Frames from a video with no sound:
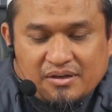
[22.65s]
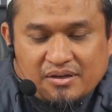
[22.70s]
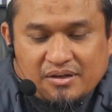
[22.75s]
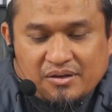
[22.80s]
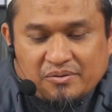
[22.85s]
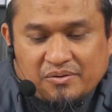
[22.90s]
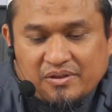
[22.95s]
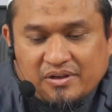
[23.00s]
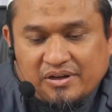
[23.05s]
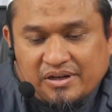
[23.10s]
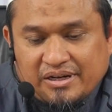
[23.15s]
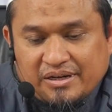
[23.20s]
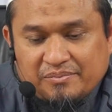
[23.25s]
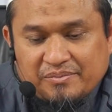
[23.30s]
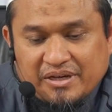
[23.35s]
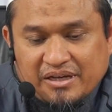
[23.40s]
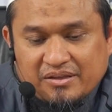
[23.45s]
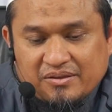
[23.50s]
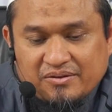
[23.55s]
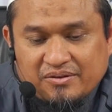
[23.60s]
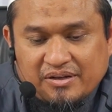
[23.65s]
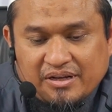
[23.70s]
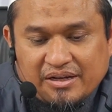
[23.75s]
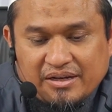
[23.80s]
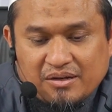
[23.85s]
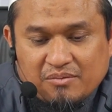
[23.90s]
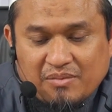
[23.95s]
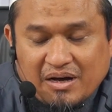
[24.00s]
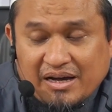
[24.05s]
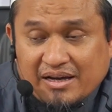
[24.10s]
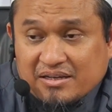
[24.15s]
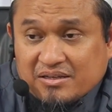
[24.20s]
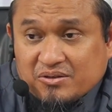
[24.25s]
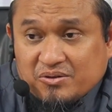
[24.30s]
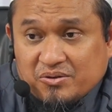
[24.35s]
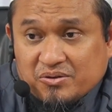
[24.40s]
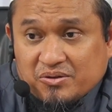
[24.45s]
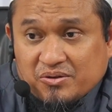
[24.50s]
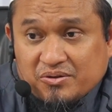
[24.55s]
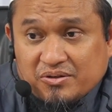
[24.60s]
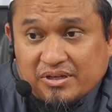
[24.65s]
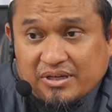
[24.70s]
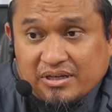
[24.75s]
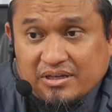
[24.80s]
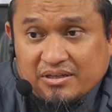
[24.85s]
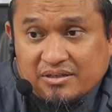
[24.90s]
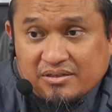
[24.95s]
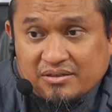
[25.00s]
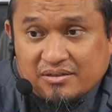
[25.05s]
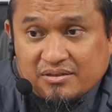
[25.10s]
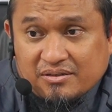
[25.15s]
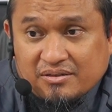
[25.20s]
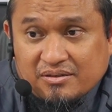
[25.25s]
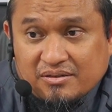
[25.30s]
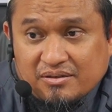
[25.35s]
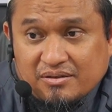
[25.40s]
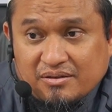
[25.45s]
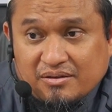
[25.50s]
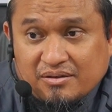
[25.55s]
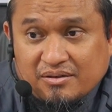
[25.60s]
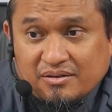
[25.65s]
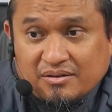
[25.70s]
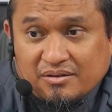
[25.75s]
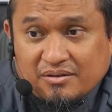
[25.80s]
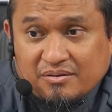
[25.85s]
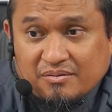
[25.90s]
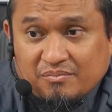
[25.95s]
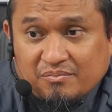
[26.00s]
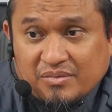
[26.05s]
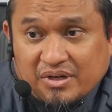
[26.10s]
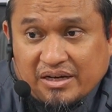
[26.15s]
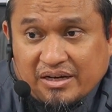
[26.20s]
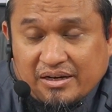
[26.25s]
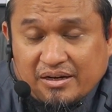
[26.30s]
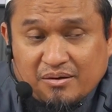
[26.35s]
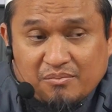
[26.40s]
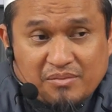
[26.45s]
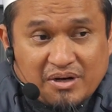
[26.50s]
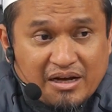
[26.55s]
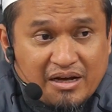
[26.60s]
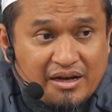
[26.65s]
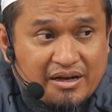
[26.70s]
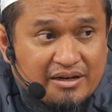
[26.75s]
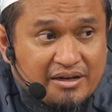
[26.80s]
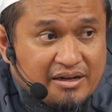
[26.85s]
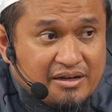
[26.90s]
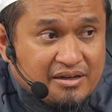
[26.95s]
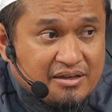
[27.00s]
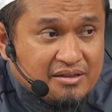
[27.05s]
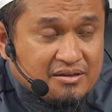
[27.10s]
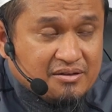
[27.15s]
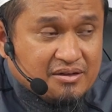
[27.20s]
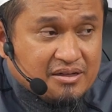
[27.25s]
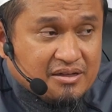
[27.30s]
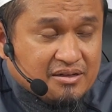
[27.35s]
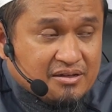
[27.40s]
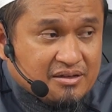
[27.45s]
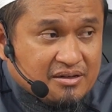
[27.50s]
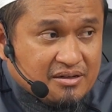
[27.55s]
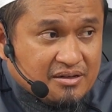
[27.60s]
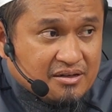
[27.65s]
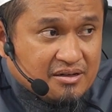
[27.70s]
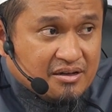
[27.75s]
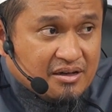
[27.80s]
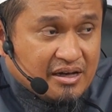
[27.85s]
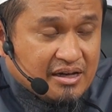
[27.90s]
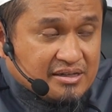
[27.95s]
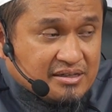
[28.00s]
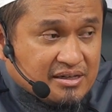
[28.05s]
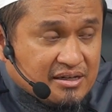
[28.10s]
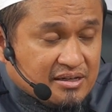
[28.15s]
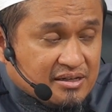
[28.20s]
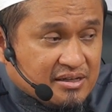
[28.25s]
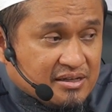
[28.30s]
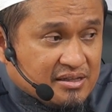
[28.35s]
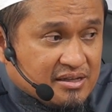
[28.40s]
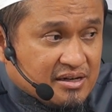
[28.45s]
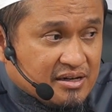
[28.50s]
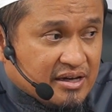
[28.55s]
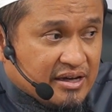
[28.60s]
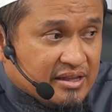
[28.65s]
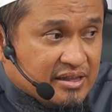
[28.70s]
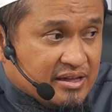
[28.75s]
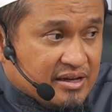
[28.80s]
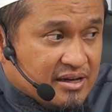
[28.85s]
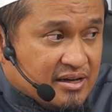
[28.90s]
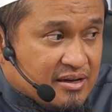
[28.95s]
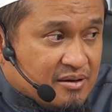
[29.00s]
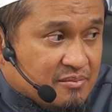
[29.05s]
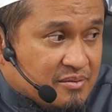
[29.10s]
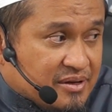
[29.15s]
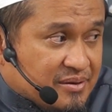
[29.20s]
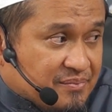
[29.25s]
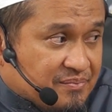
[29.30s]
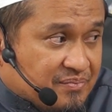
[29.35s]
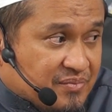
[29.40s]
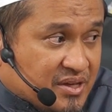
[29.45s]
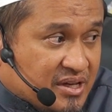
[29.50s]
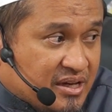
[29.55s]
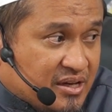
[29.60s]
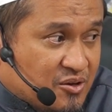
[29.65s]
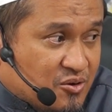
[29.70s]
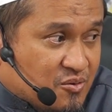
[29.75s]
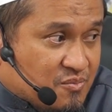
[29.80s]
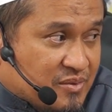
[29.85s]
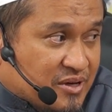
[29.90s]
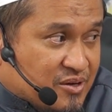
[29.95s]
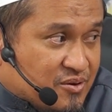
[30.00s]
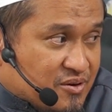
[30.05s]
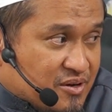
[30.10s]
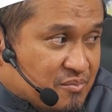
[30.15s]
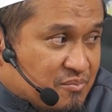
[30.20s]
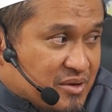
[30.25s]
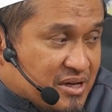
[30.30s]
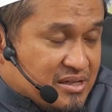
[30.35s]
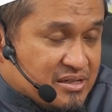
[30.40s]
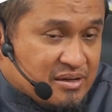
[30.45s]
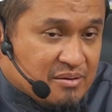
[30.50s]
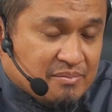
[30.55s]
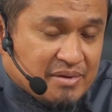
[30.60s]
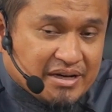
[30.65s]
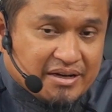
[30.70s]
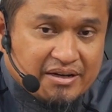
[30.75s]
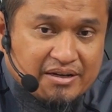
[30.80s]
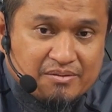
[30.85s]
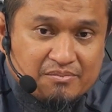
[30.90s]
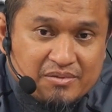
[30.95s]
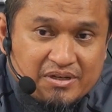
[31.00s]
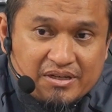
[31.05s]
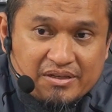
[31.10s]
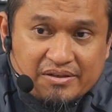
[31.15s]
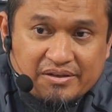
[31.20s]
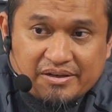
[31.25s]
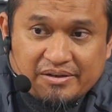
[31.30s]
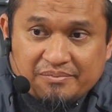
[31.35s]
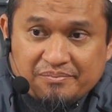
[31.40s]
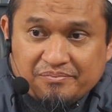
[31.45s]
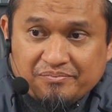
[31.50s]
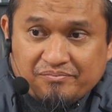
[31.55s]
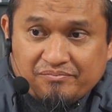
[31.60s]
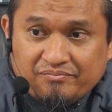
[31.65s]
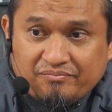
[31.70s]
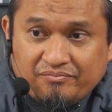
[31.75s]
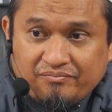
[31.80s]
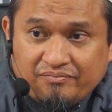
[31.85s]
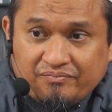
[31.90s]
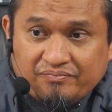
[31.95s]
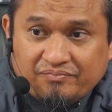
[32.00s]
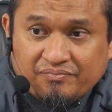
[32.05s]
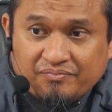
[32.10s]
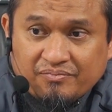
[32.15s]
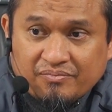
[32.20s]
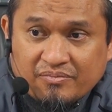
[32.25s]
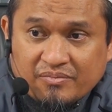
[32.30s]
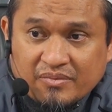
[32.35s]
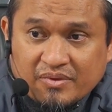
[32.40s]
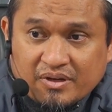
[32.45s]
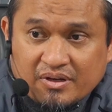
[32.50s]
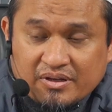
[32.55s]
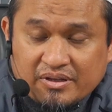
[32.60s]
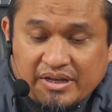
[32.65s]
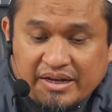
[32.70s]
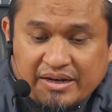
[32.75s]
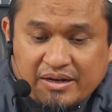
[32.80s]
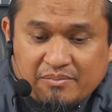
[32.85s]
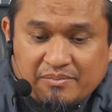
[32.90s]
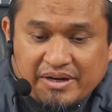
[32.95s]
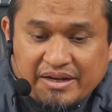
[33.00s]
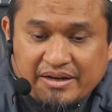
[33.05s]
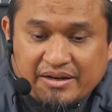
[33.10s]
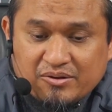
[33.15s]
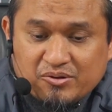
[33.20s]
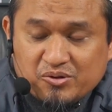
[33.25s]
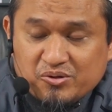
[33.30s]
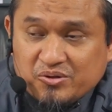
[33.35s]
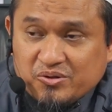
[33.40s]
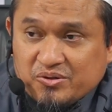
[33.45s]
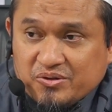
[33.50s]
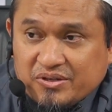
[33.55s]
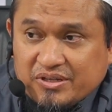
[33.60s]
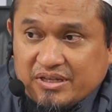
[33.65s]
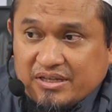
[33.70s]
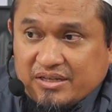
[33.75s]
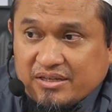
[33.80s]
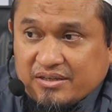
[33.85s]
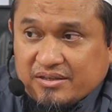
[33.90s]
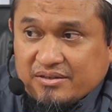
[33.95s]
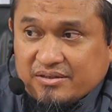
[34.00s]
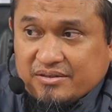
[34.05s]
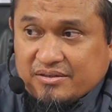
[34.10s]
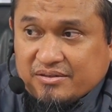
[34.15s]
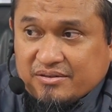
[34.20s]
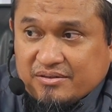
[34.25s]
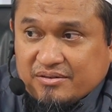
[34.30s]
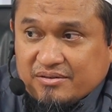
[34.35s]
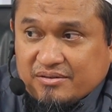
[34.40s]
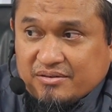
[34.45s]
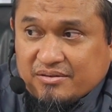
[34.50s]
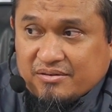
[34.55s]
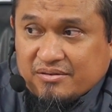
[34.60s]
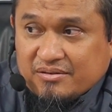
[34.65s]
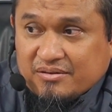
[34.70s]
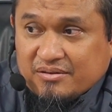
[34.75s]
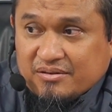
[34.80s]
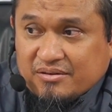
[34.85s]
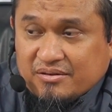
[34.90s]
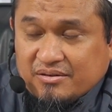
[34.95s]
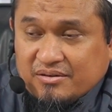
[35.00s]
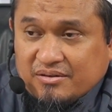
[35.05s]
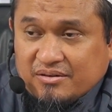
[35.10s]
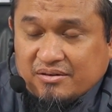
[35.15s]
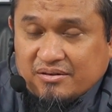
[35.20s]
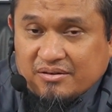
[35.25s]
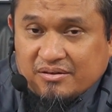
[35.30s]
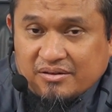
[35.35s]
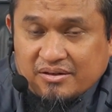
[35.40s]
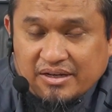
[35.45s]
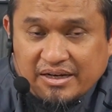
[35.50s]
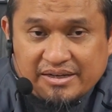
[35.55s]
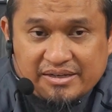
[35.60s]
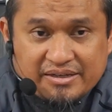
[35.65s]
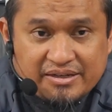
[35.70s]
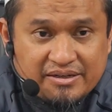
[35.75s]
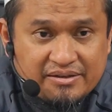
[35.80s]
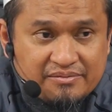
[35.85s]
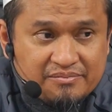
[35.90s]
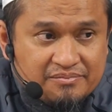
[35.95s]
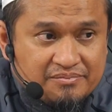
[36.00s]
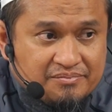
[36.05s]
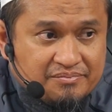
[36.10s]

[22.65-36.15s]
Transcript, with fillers: Ya Allah alamnya itu tidak dibahas khusus ya. Makanan-makanan itu kan asalnya terkait dengan apa? Kehidupan orang biasa makan begitu ya. Tidak ada mana khusus di situ. Jelas ya?